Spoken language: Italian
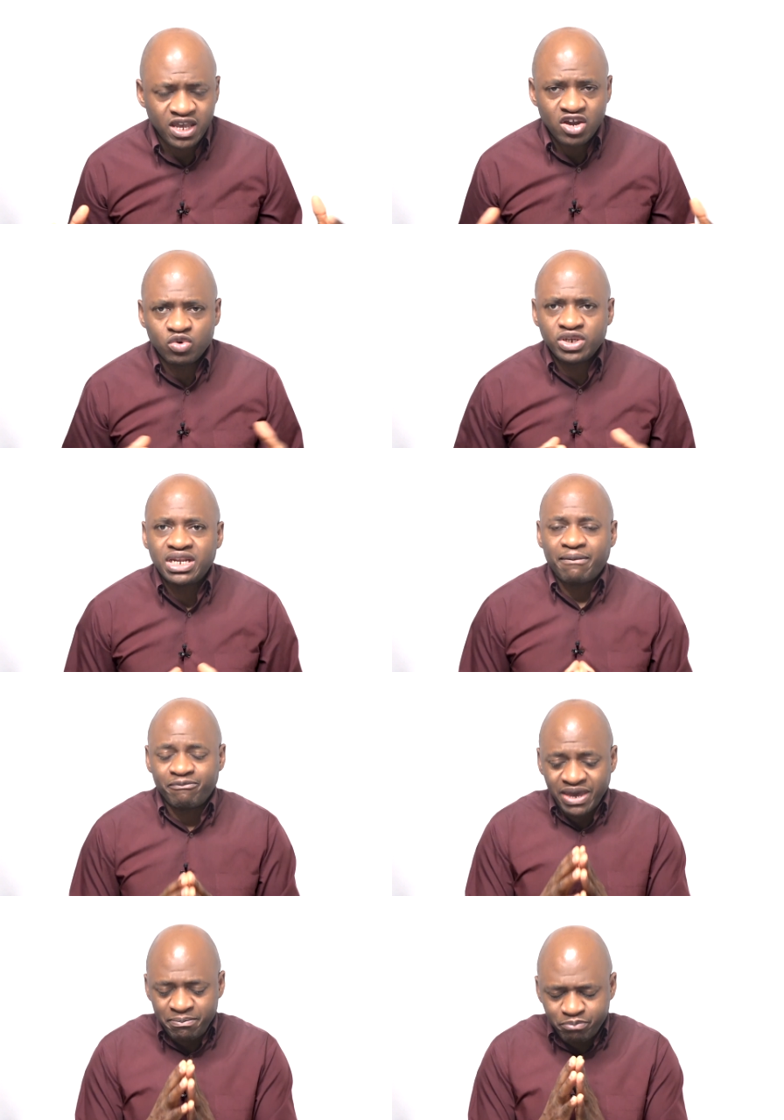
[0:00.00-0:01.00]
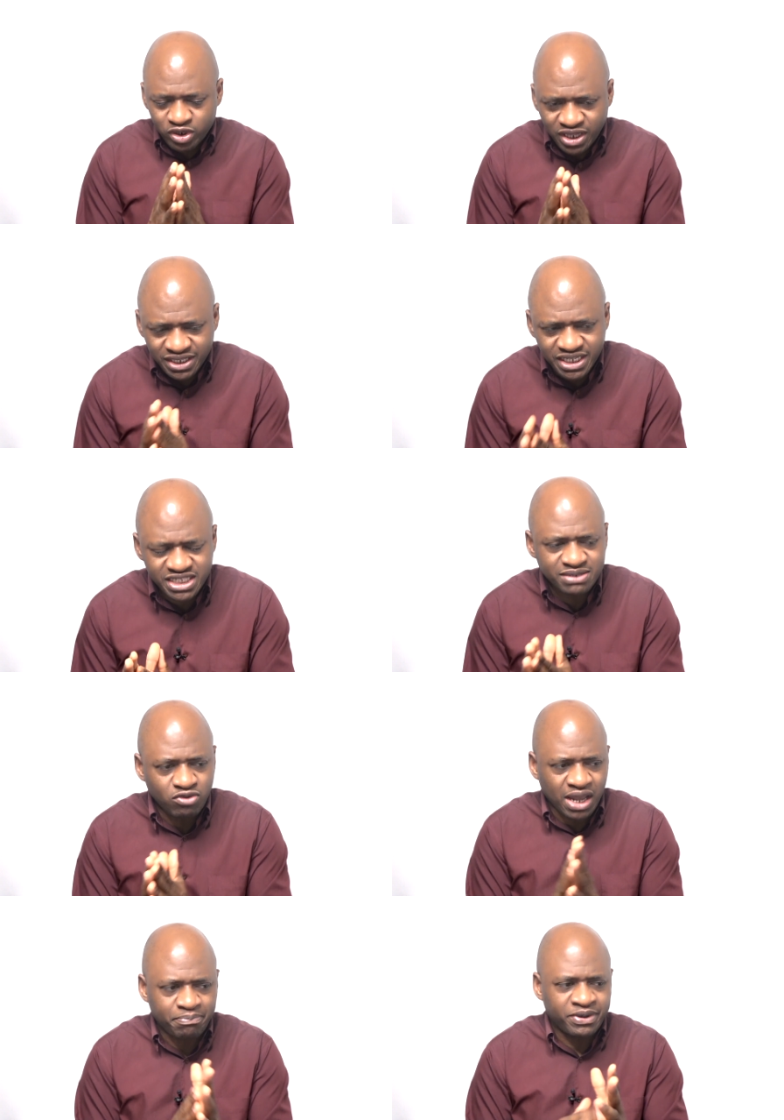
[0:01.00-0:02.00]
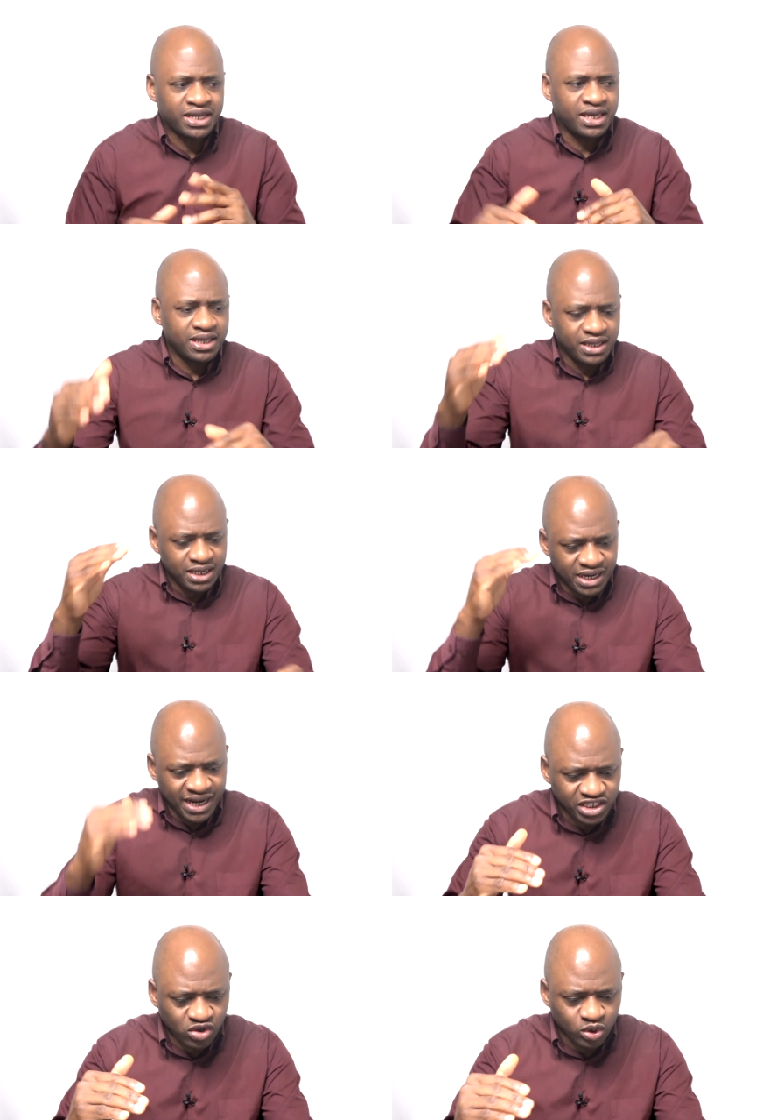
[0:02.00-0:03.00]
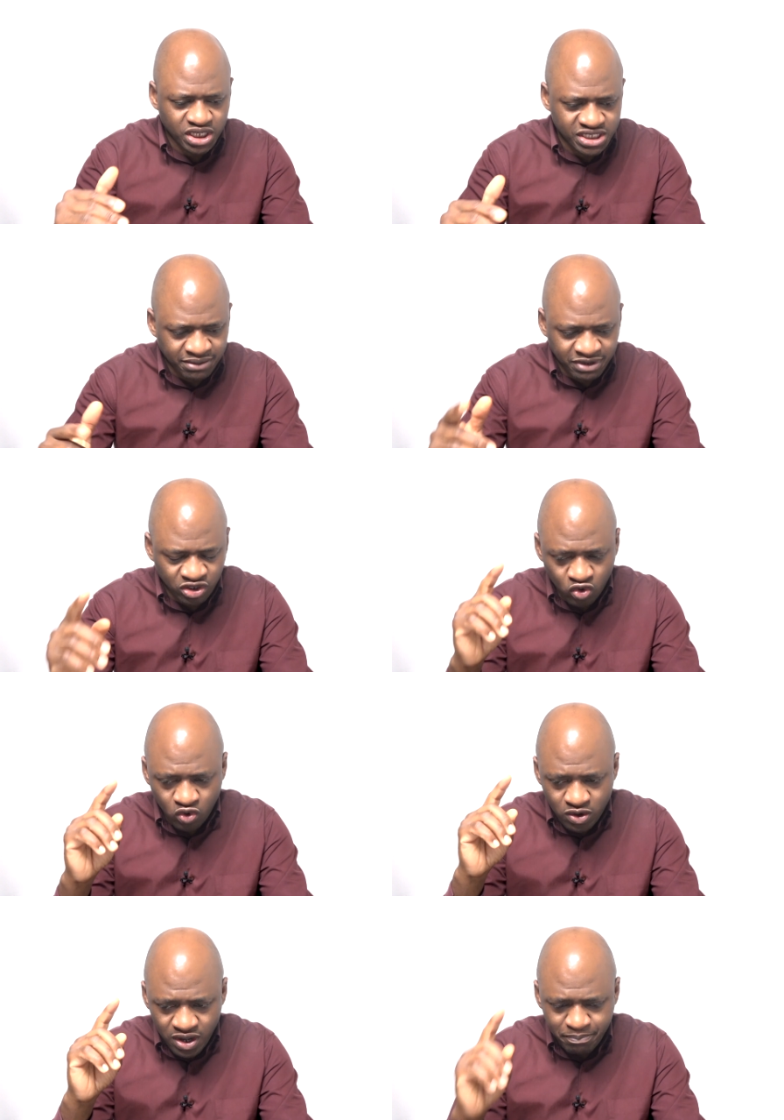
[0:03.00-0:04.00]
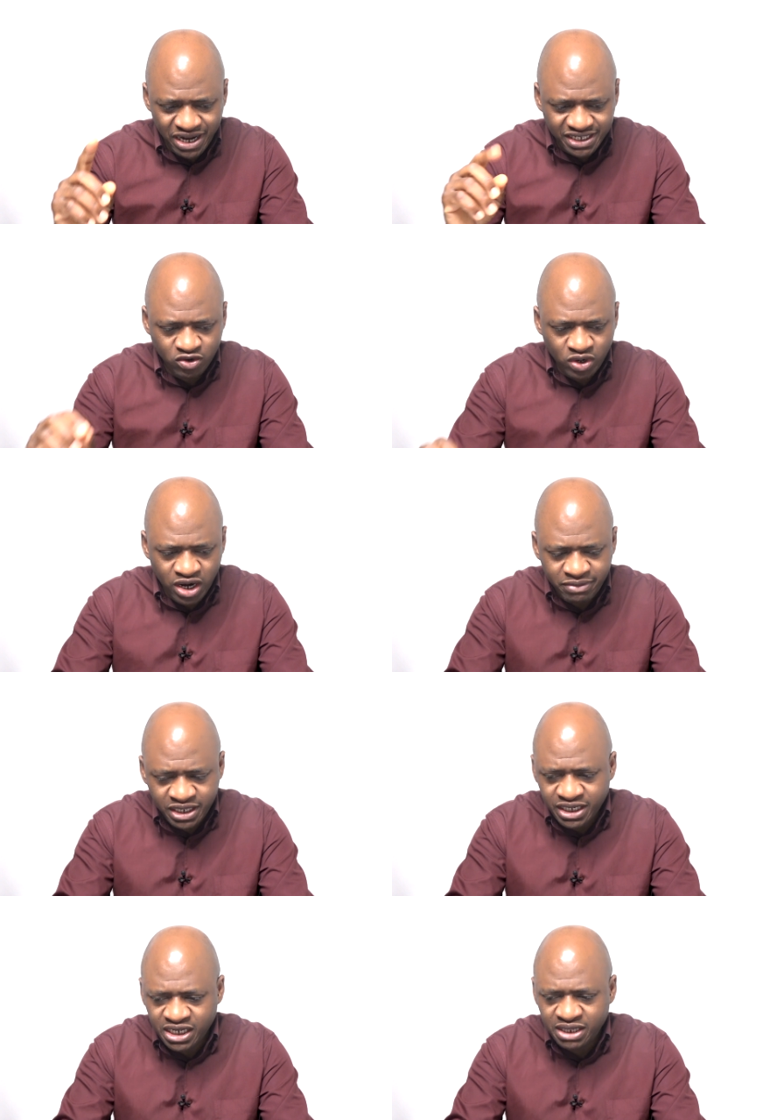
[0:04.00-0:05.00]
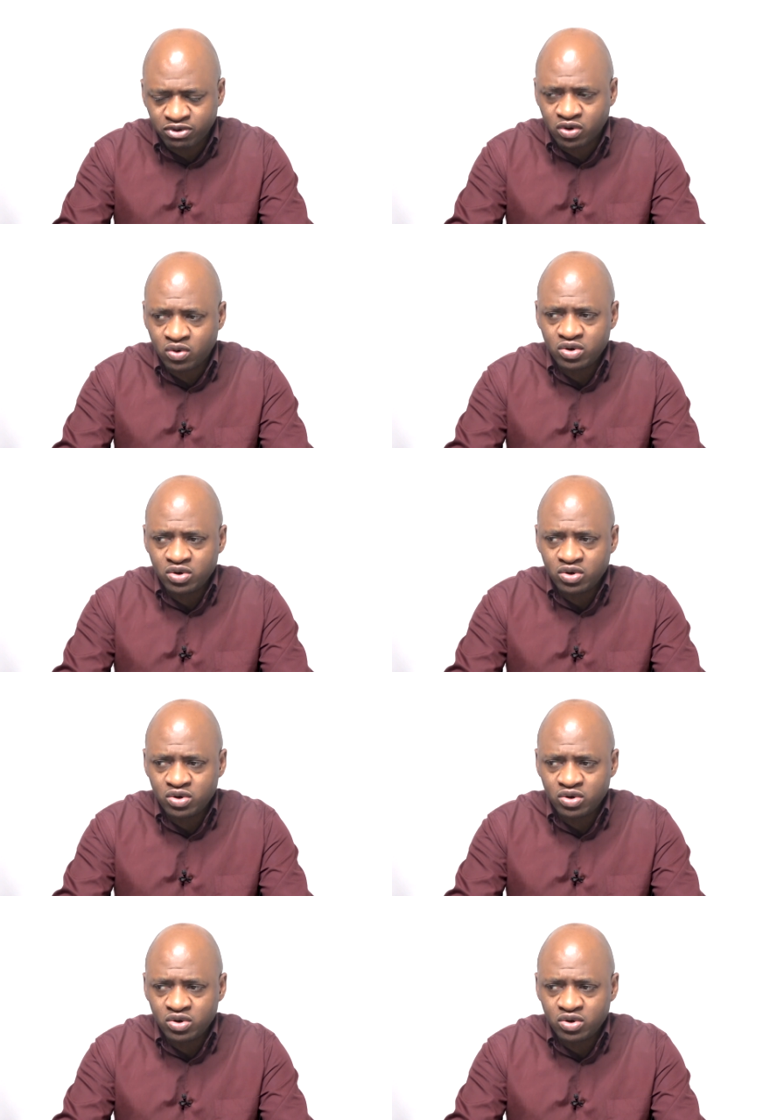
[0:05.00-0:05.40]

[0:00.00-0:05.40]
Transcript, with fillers: Quindi è importantissimo capire l'Antico Testamento, particolarmente il libro